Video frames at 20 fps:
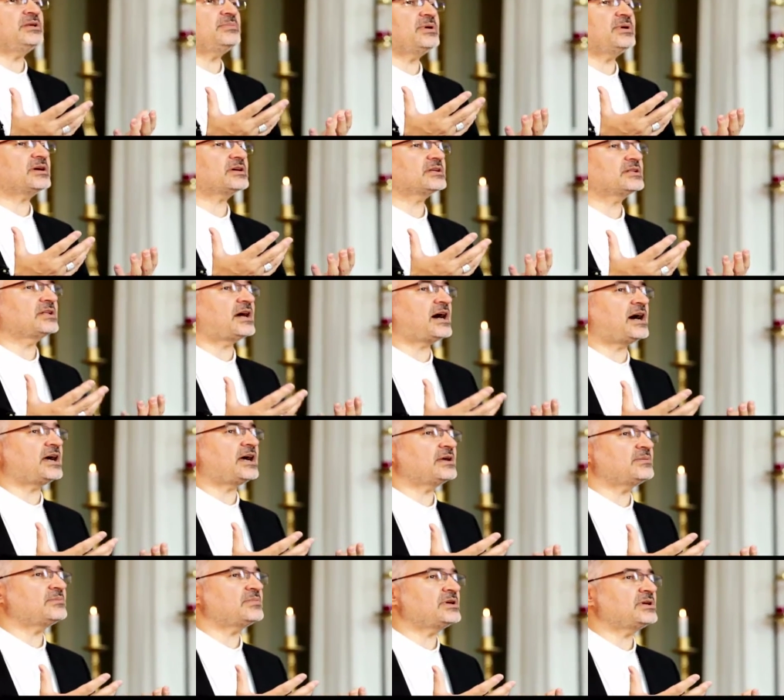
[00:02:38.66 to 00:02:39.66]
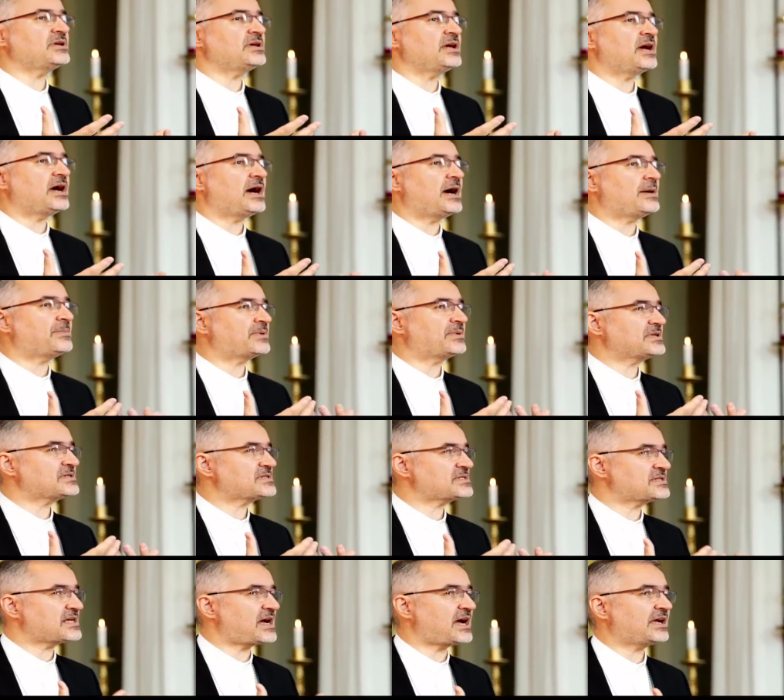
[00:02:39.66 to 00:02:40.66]
libertai-me,
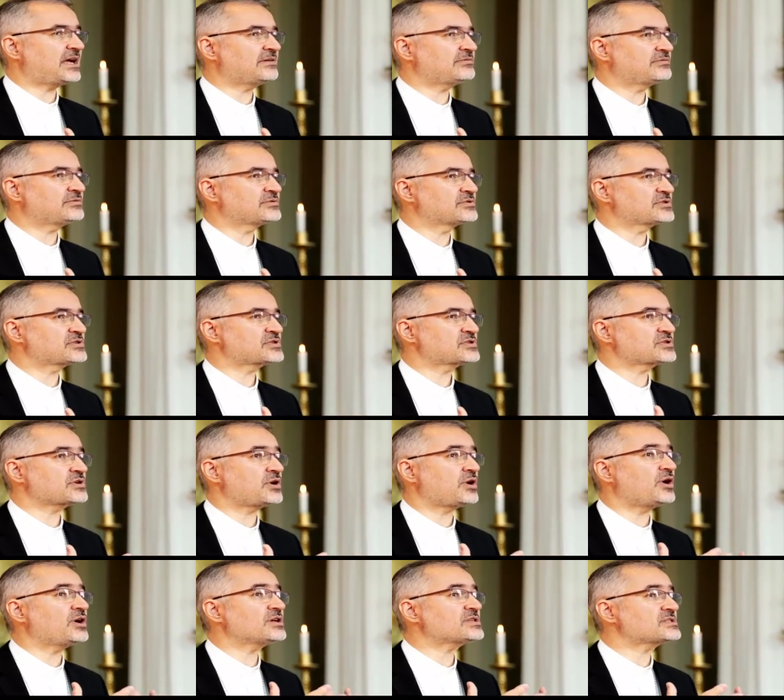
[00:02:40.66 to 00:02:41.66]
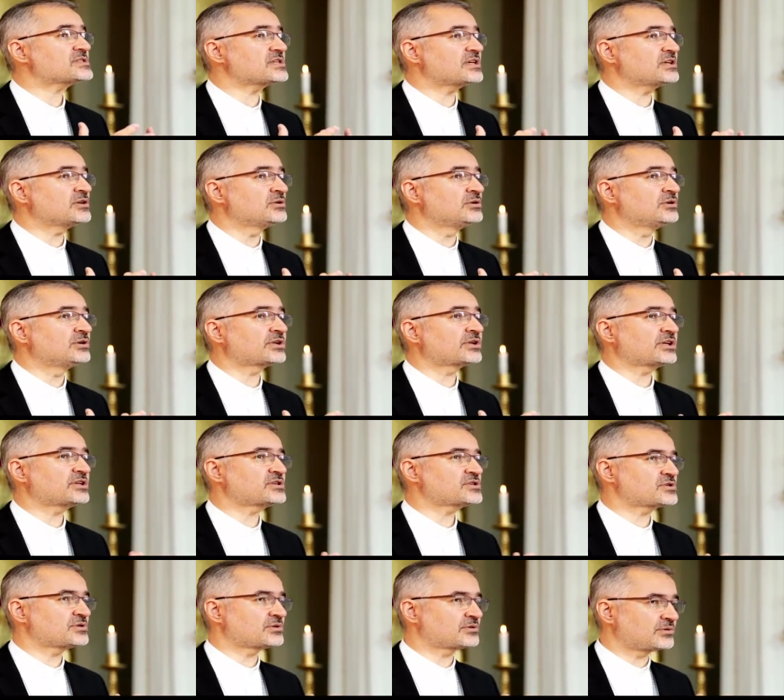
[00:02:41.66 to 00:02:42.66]
apressai-vos, ó Senhor,
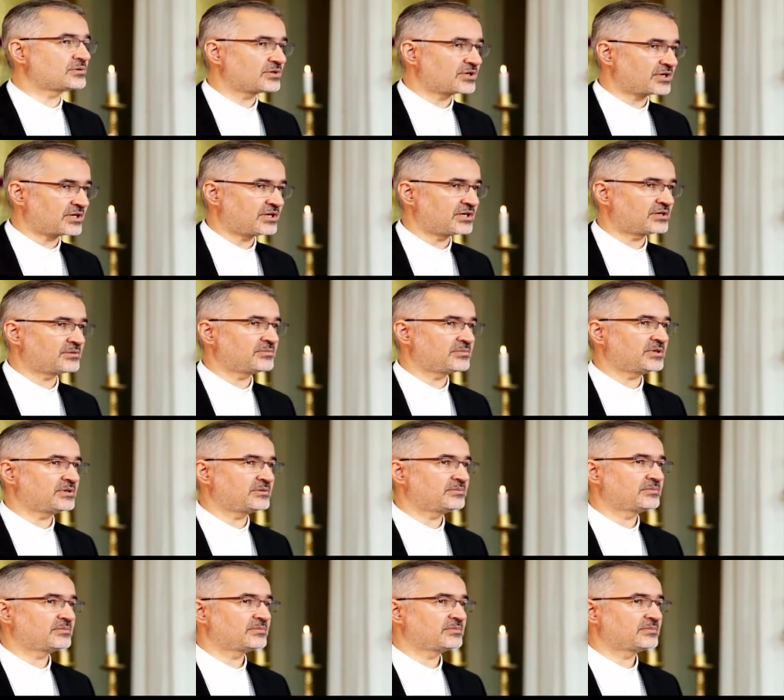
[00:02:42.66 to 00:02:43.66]
em socorrer-me.